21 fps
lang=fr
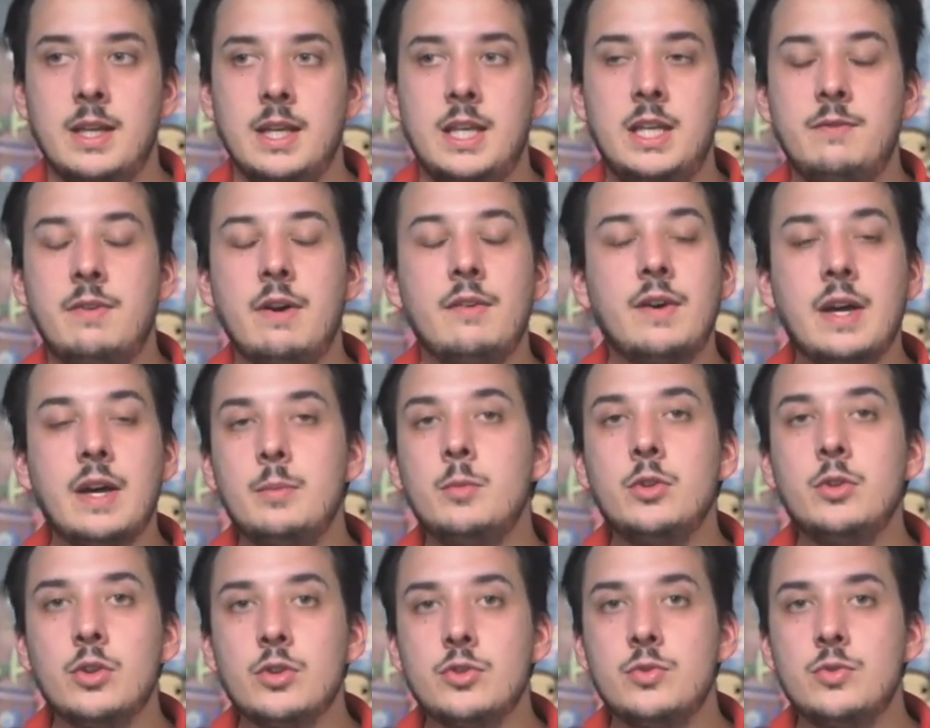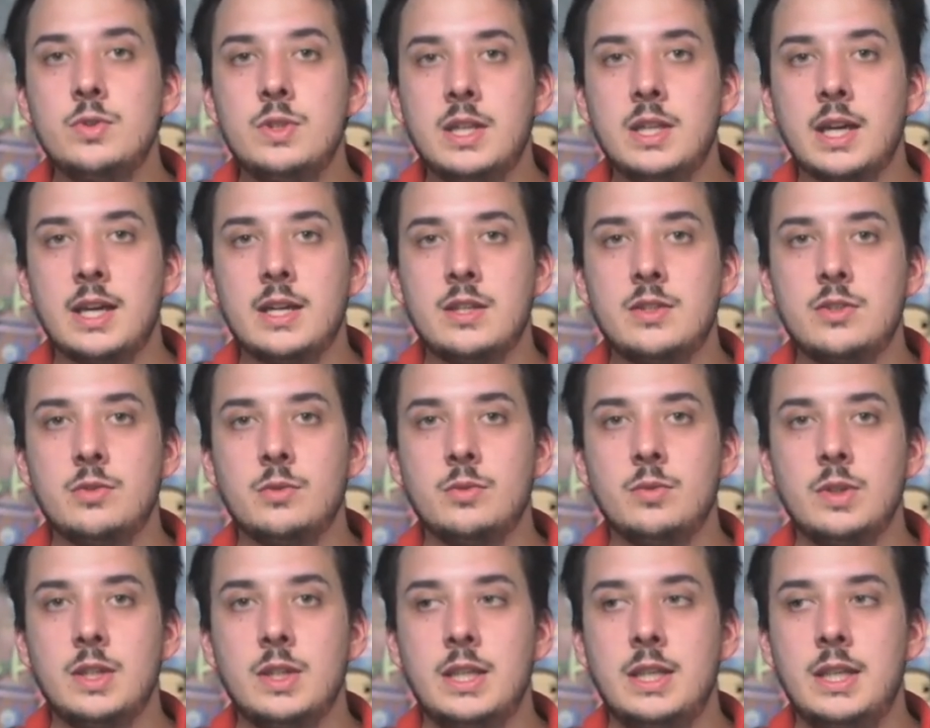qui va vraiment dans une
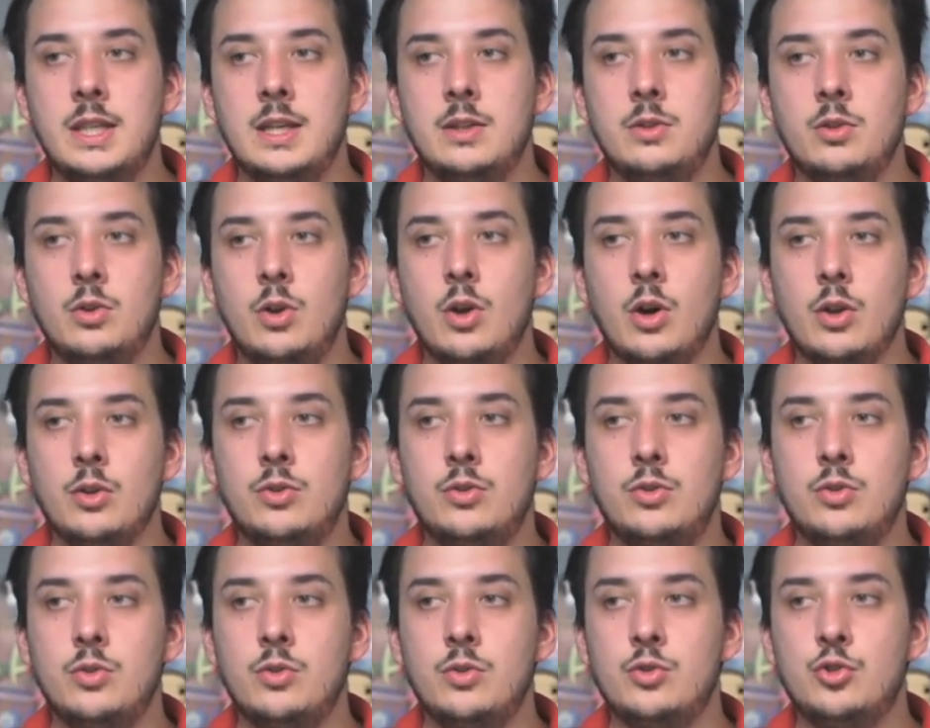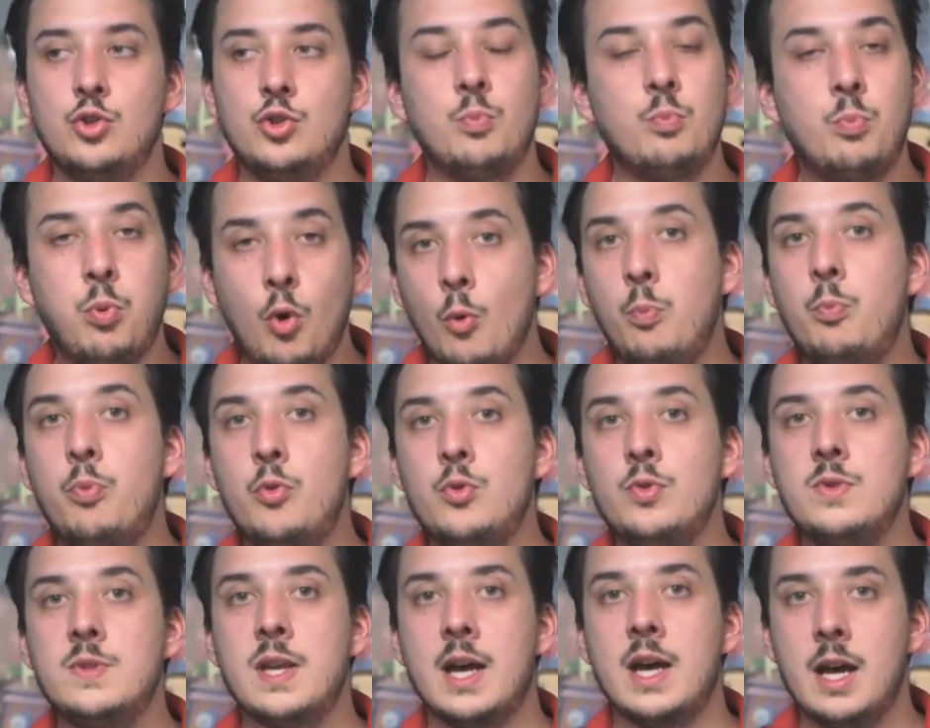direction qui est de l'ordre de je
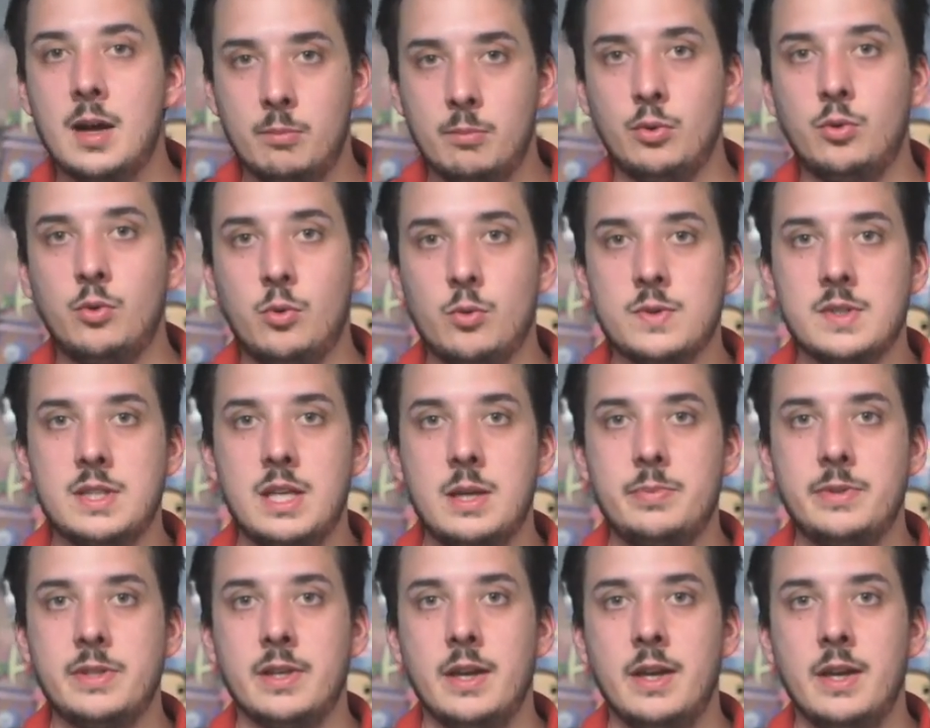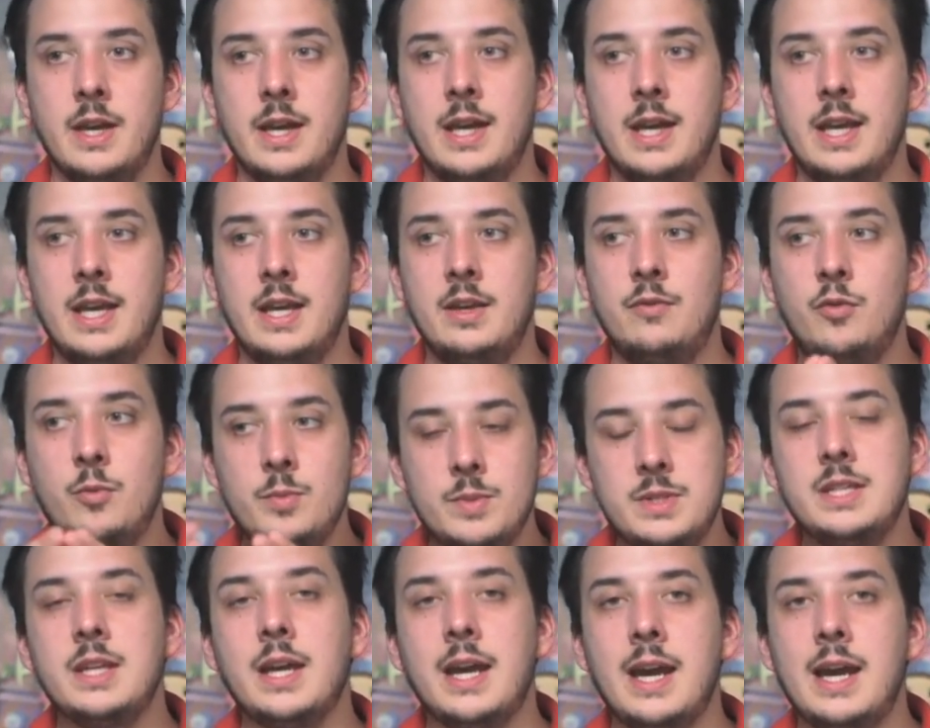propose un bon concept et vous me
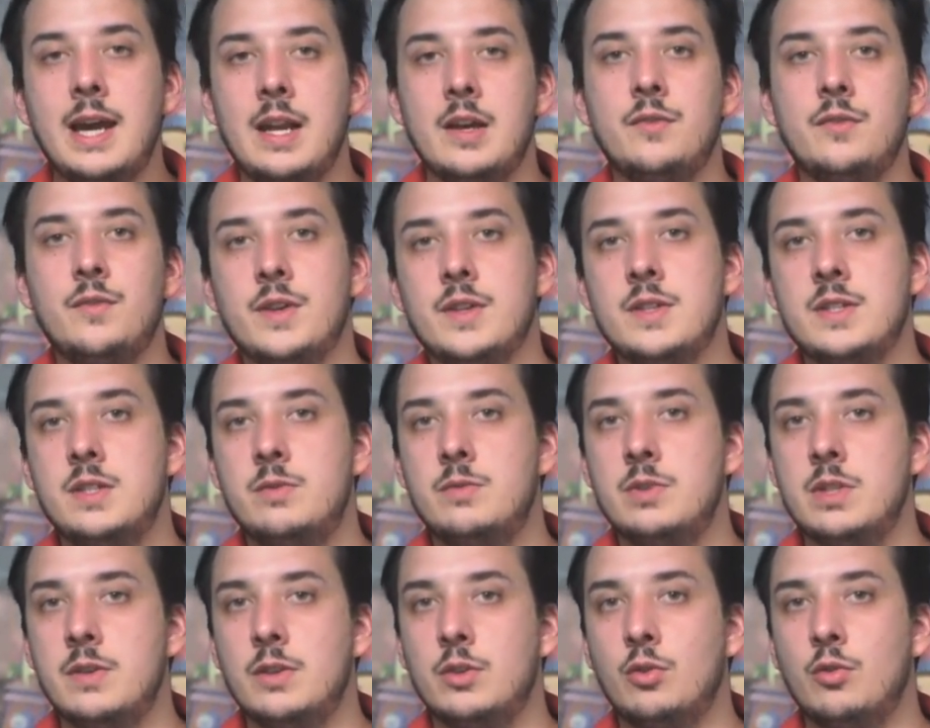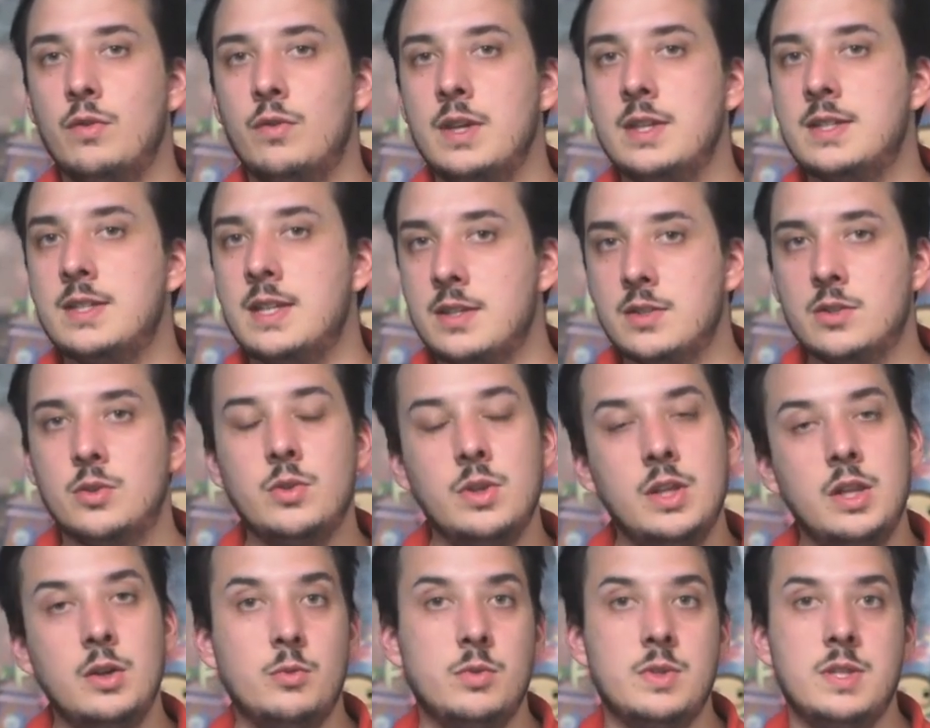direz à la fin si vous avez trouvé que ça se
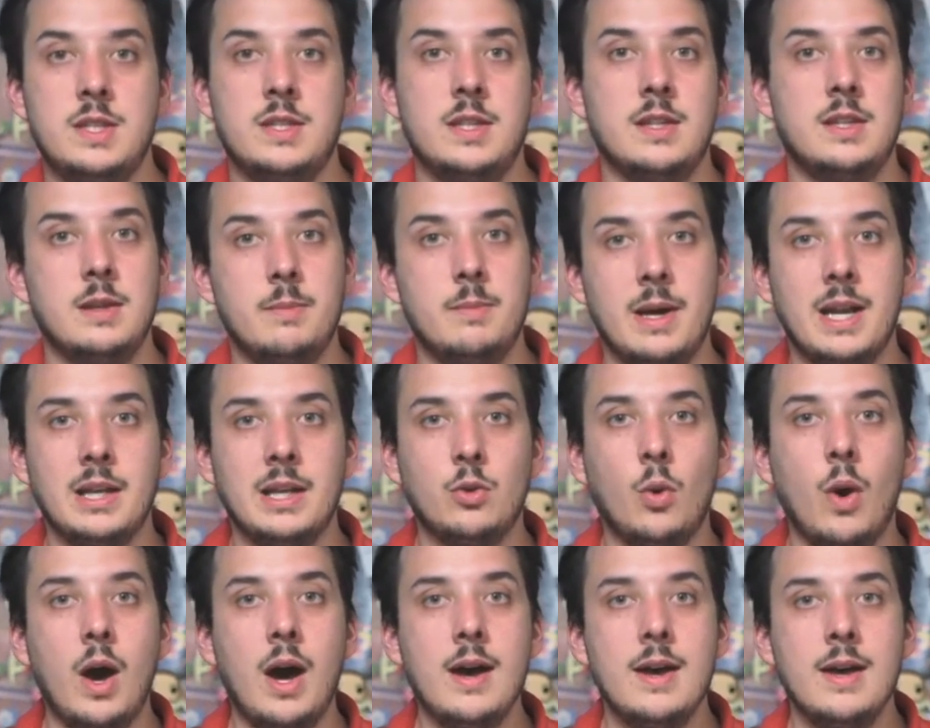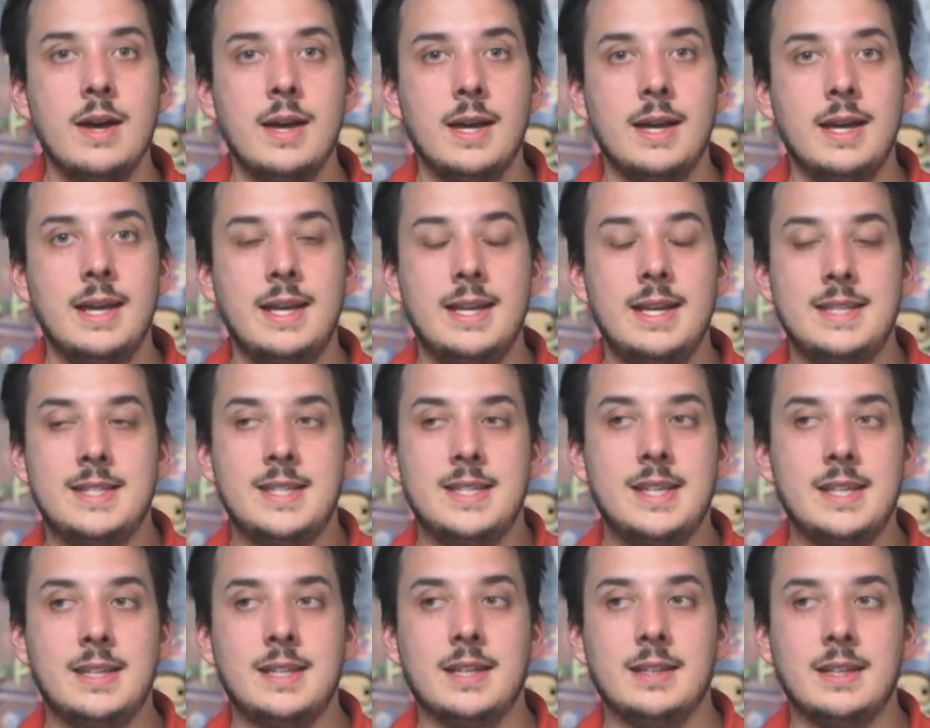tenait ou si c'était maladroit. Et ce
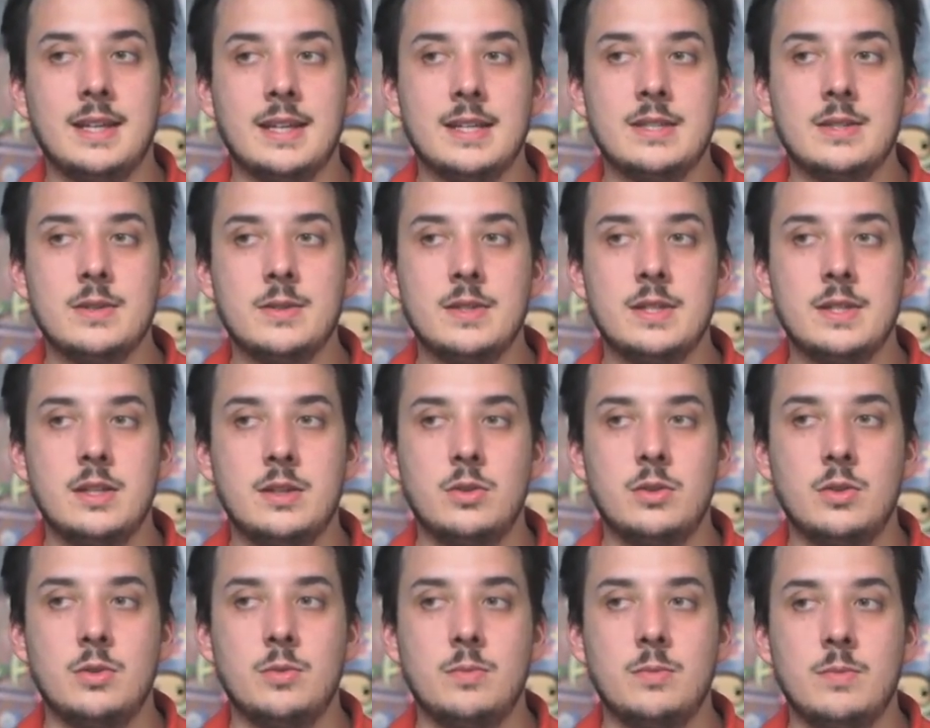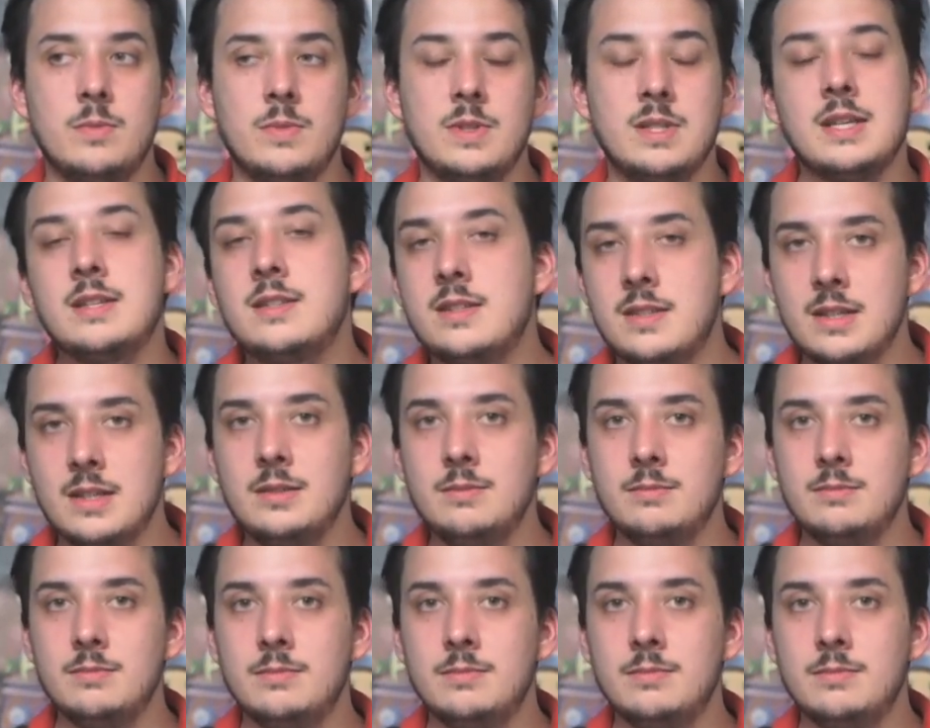qui est intéressant, c'est que ça se tient.